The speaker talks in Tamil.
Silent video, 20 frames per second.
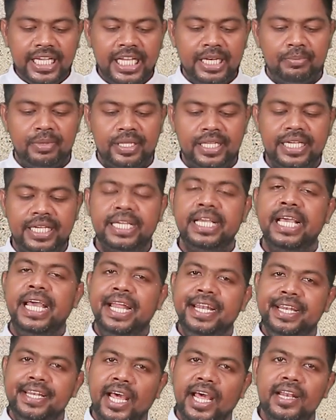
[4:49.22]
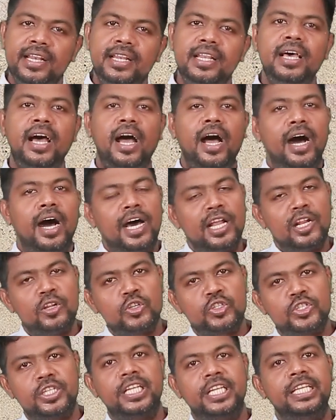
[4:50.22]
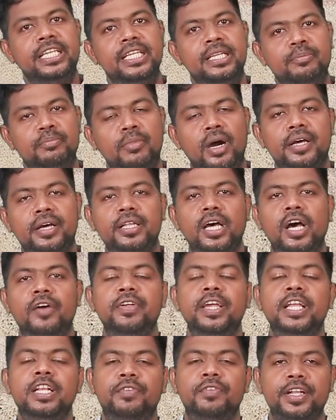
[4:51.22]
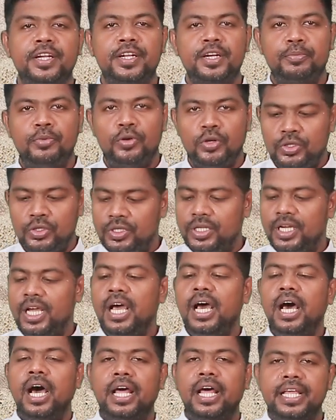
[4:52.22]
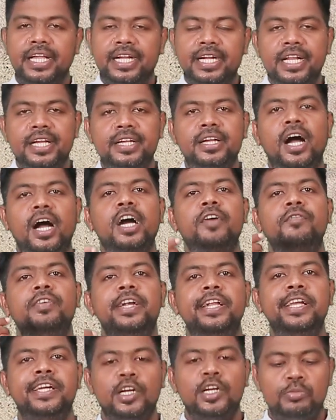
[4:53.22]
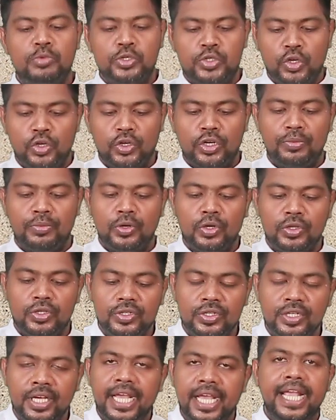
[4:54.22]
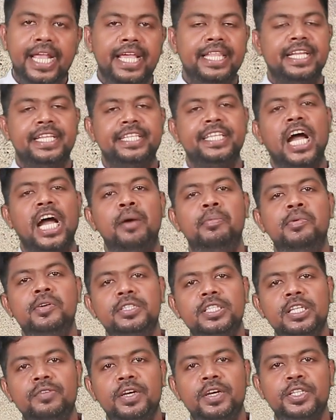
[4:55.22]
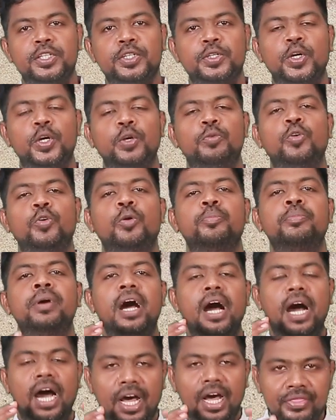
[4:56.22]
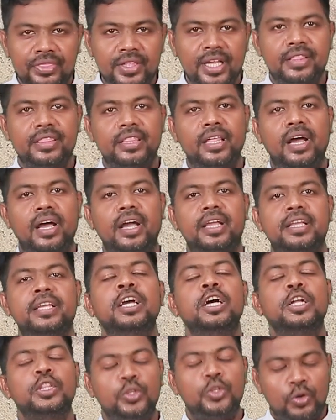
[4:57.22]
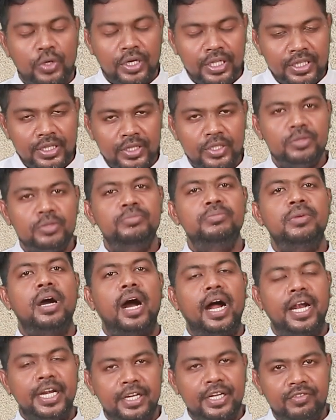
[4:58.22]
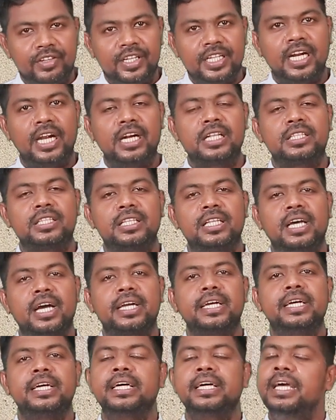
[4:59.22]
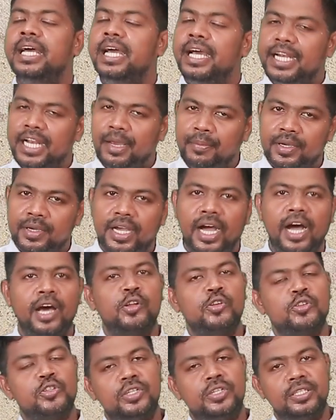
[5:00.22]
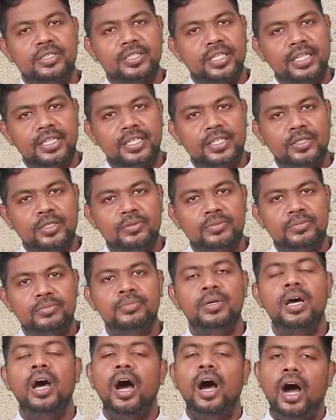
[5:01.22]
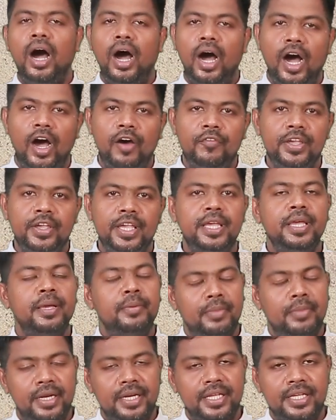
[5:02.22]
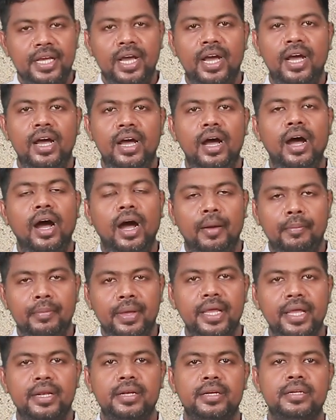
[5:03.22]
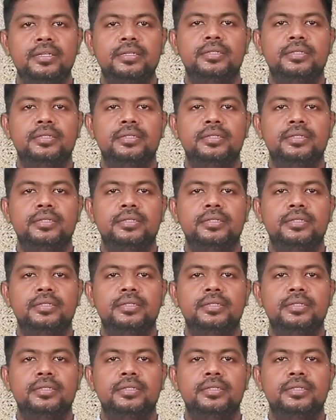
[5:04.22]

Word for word: என்பதை நல்ல ஆலோசனை மாதாவேன்னு வருகிற பொழுது அது எங்களுக்காக வெண்டிக்கொள்ளும்னு சொல்கிற பொழுது இதனை ஞாபகத்தில் வைத்துக்கொள்வோம் அந்த தாய் தொடர்ந்தும் ஆண்டவருக்கு அடுத்ததாக நமக்கு ஆலோசனை தரட்டும் ஆவே மரியா ஆமேன்